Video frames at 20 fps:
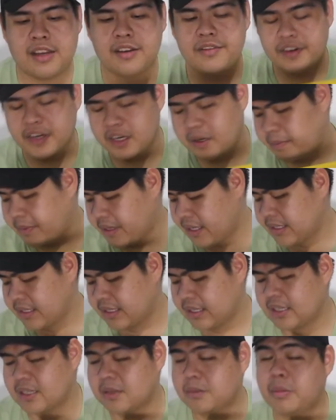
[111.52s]
ko for the
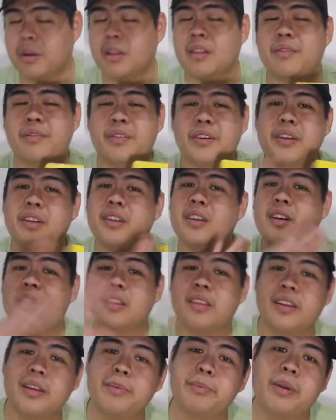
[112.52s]
puzzles. But for the
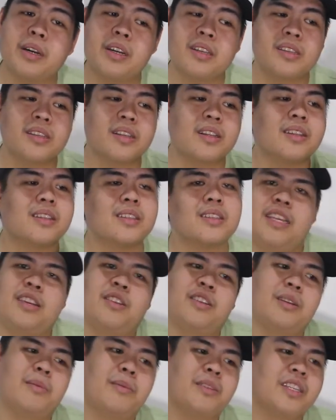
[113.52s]
other puzzles, hindi
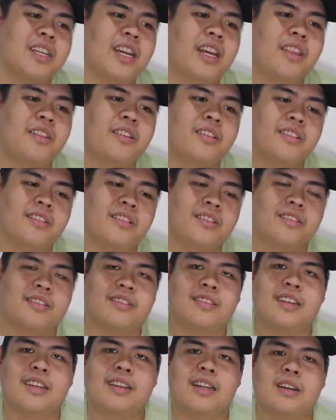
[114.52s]
ko na masyado
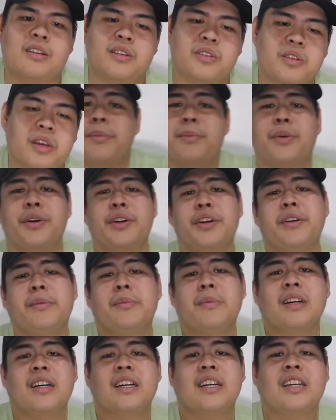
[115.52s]
nagustuhan. More
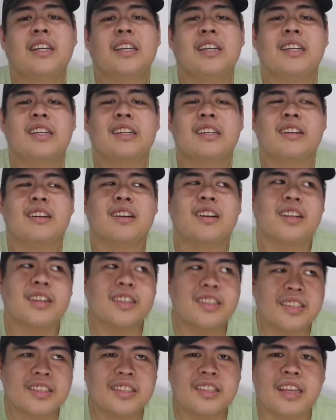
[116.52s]
on mga
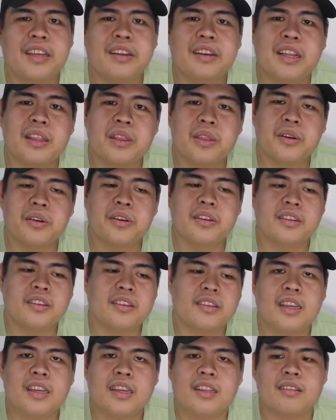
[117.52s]
cards na yun nandun
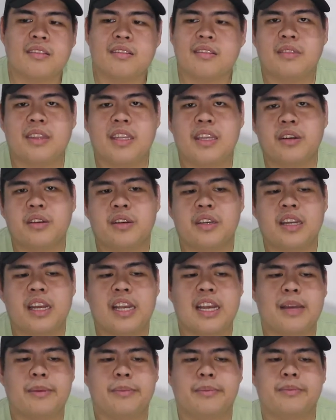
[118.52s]
and hindi ko na
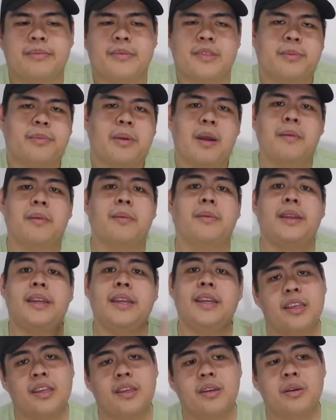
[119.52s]
alam. So
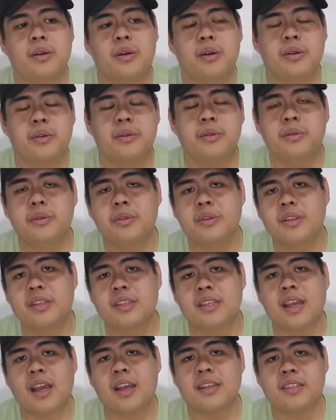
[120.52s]
probably you go dun
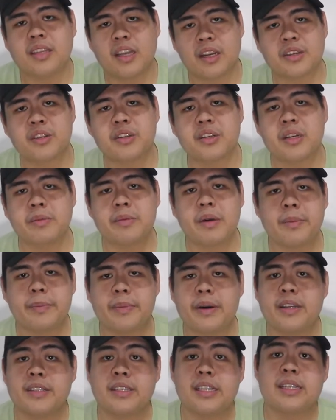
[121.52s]
sa section ng mga
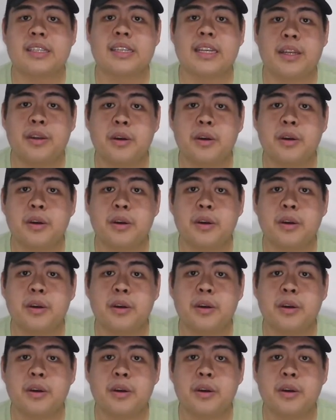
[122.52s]
puzzles and